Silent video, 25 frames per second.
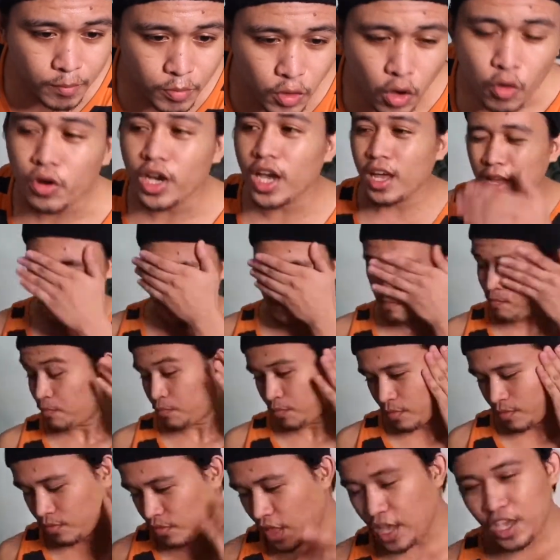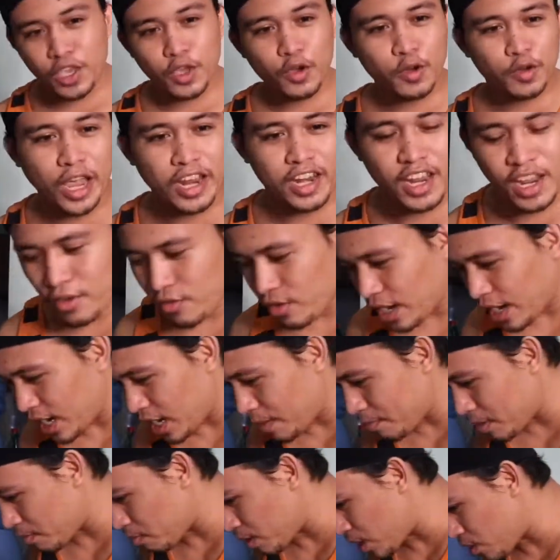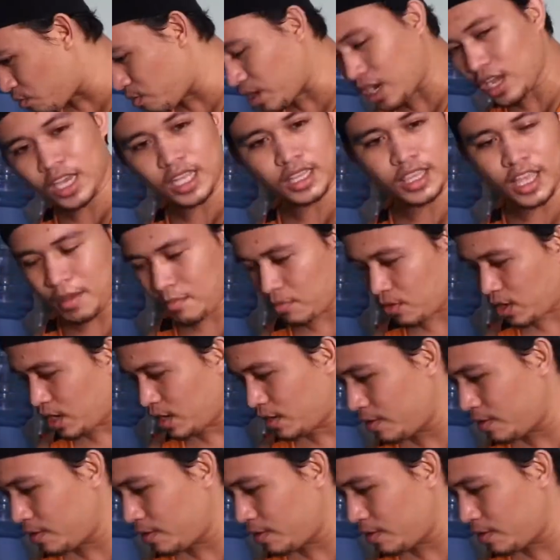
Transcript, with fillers: Okay, Thank you, kiningon ka na ma'am, aron makakita mo ha.